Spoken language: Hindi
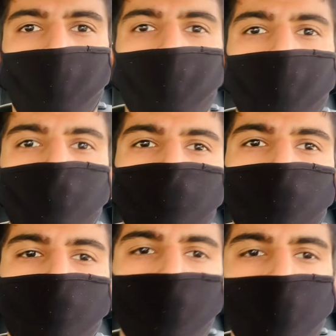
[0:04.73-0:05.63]
गाइस
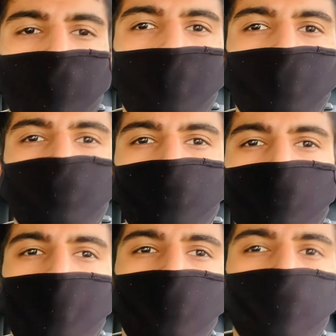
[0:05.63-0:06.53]
गुड मॉर्निंग वेलकम टू
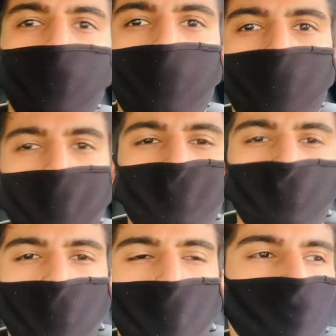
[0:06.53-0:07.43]
माय न्यू ब्लॉग कैसे
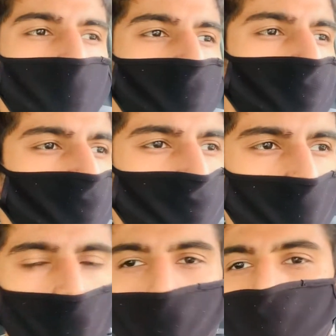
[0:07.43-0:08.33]
हो आप सब होप